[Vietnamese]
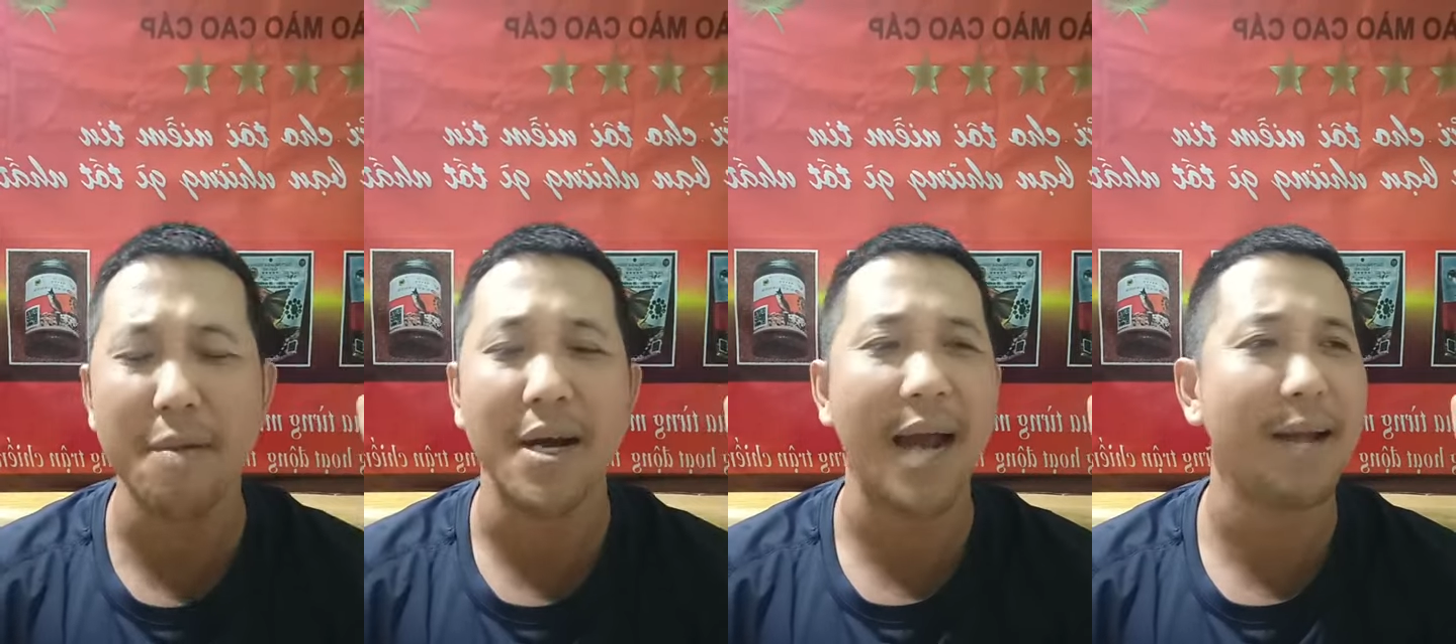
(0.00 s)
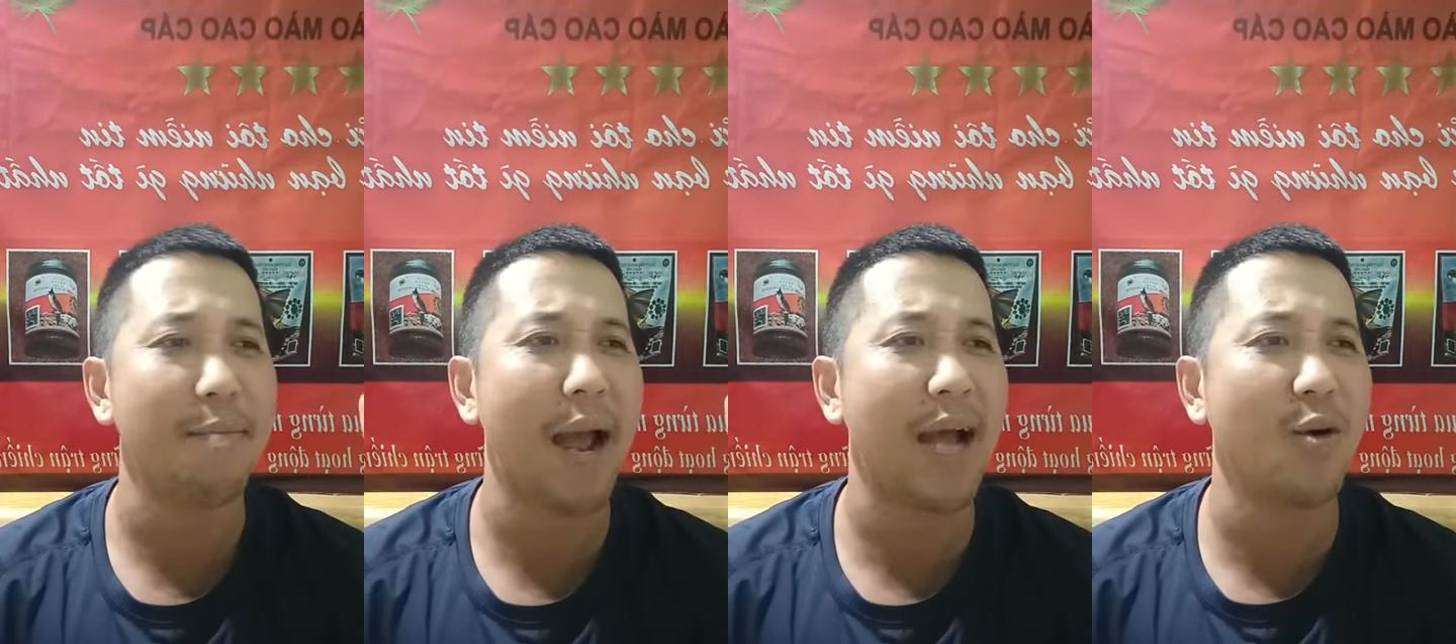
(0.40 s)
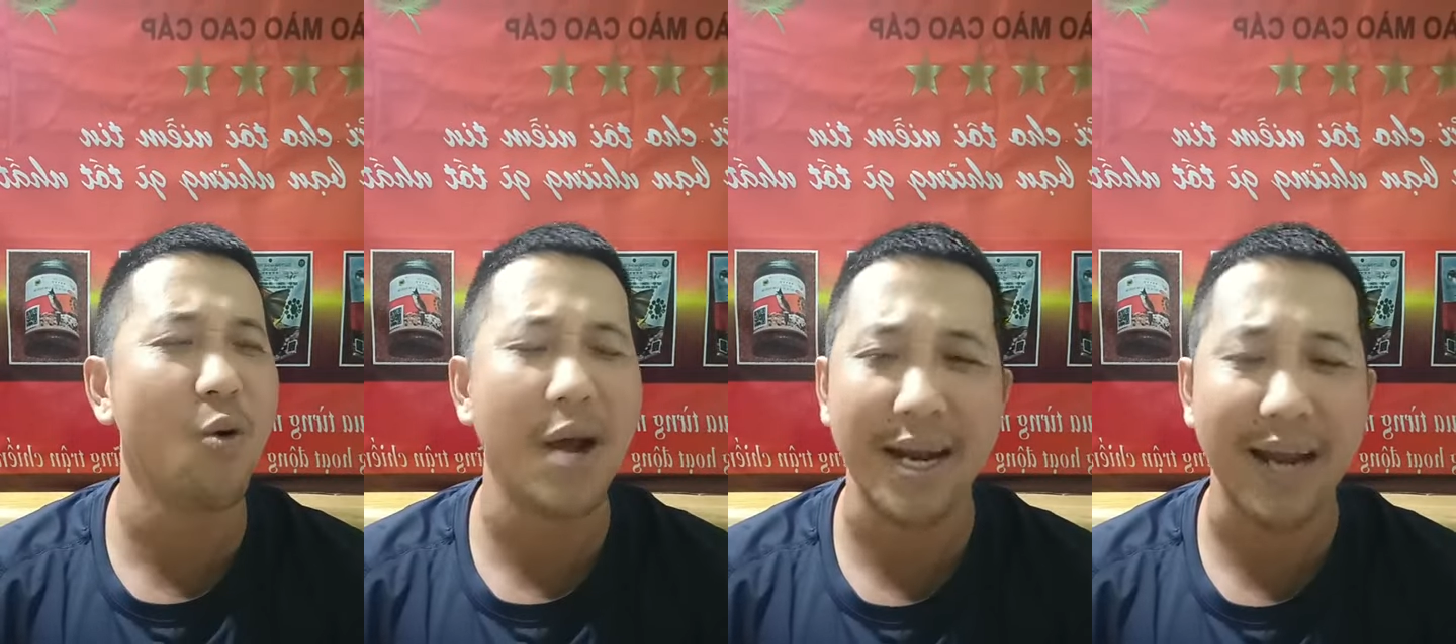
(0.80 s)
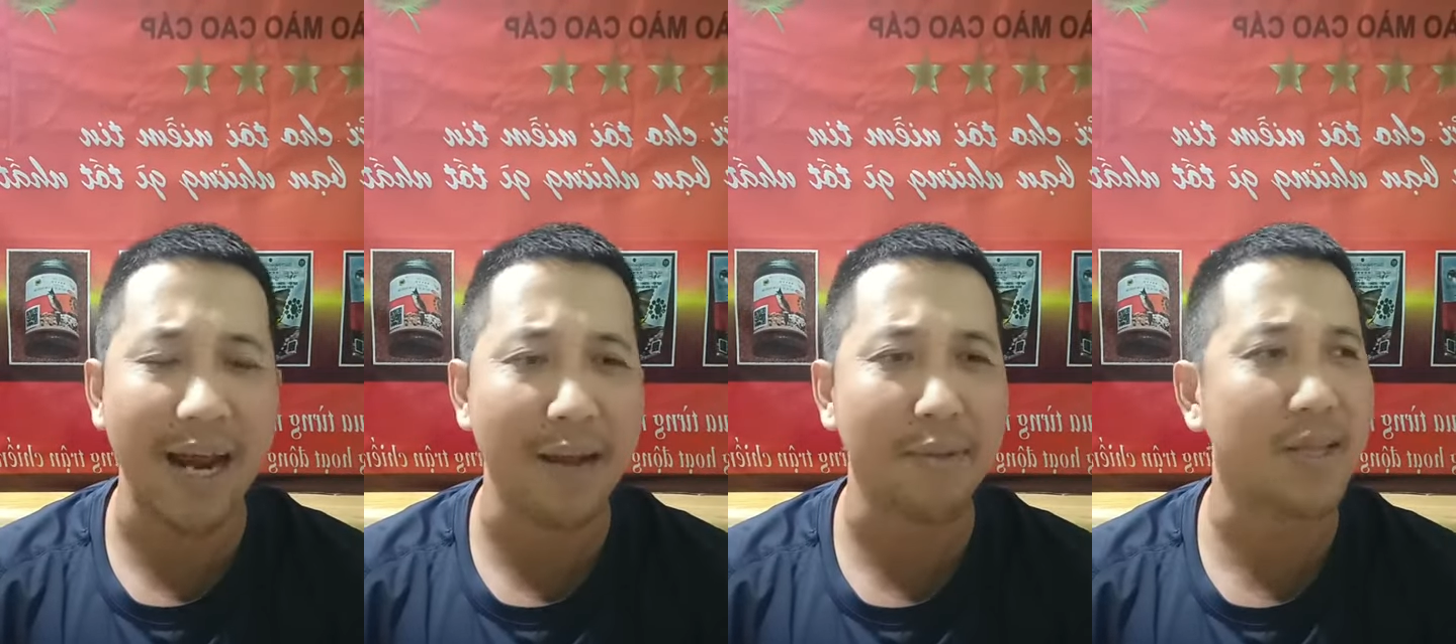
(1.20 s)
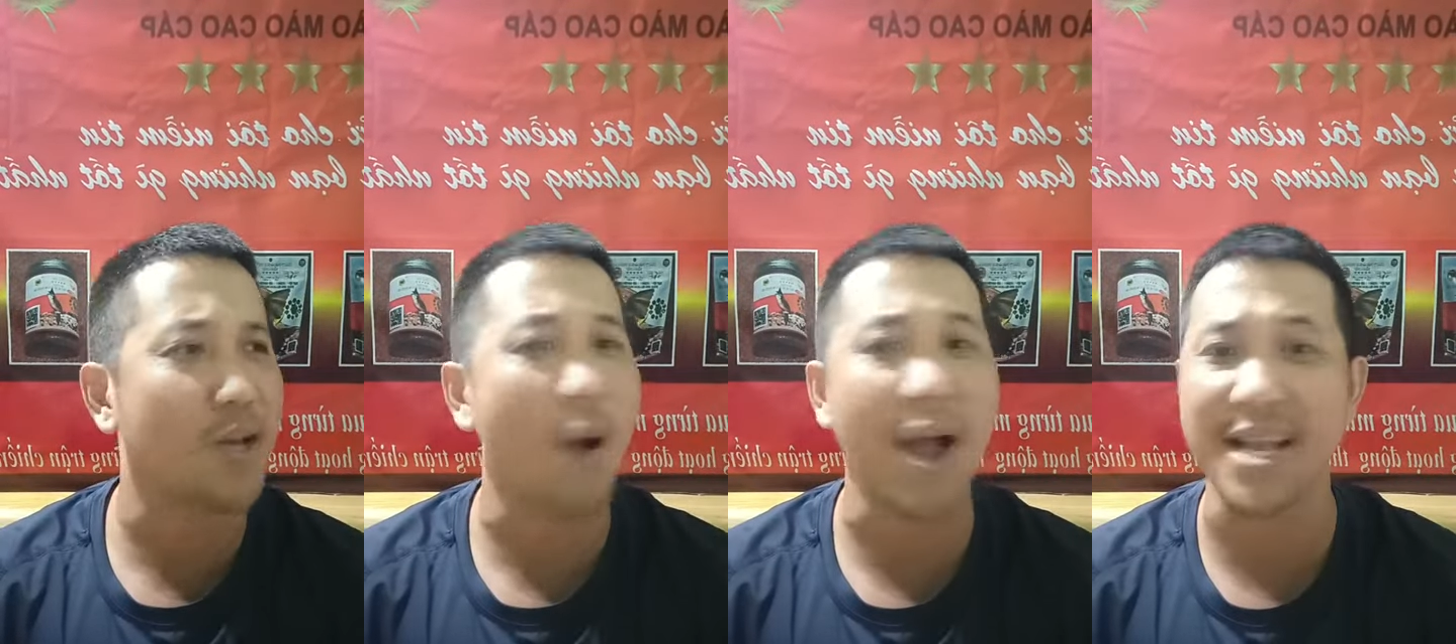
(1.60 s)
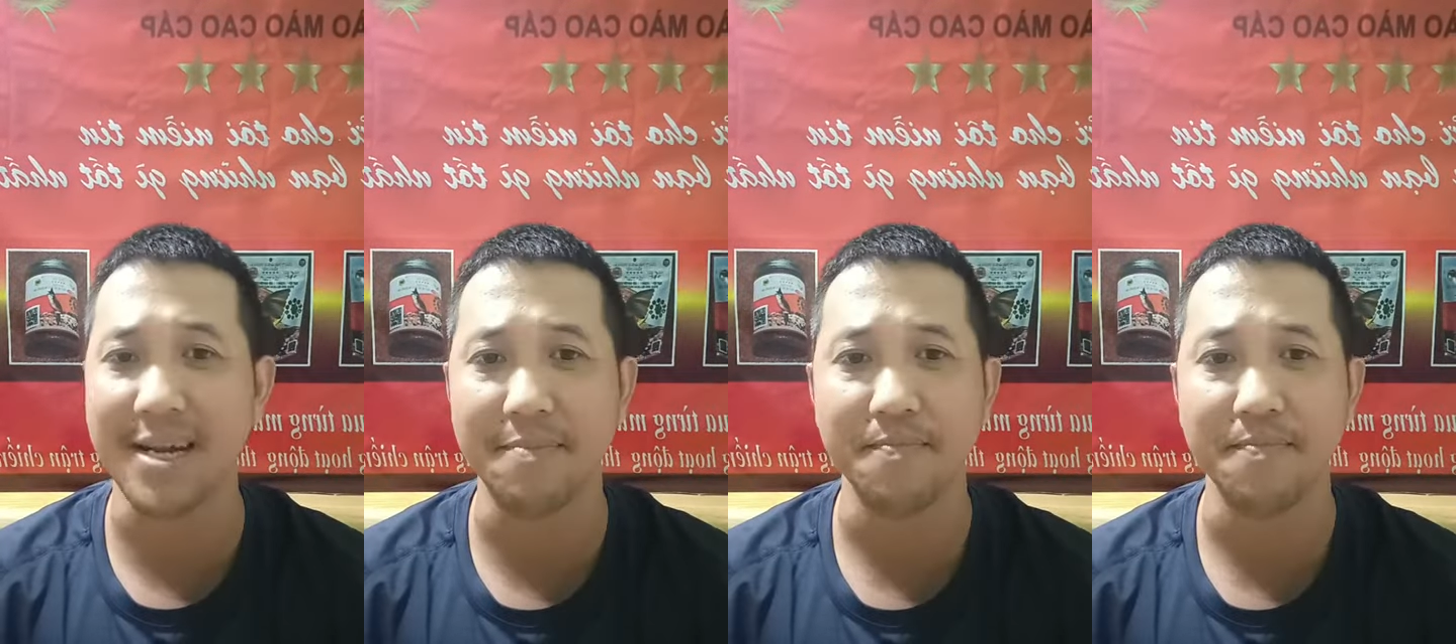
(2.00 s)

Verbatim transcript: người anh em ăn uống anh em thấy tiêu hóa nhanh lắm.